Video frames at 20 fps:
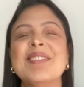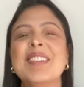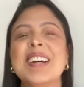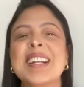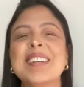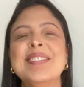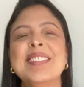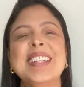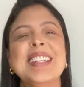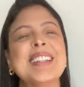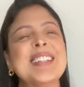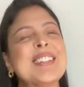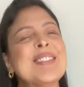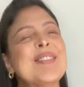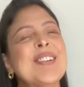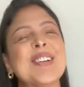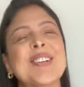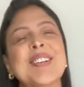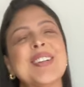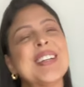Maravilhinhas do
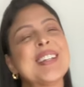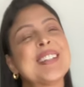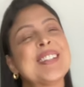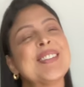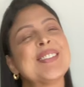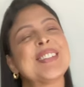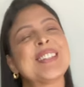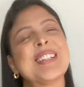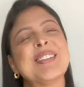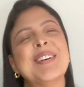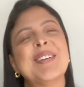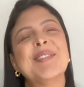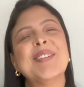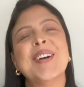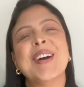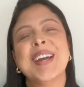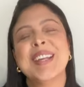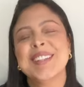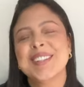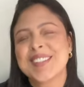meu coração, já tava
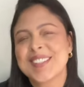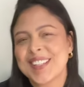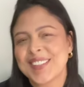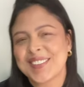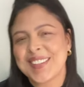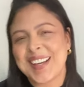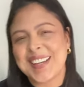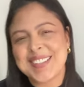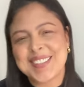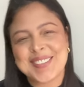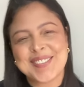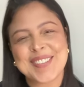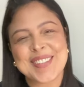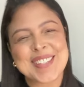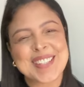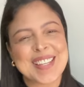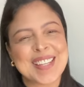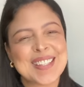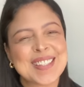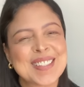morrendo de saudade de
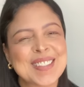vocês.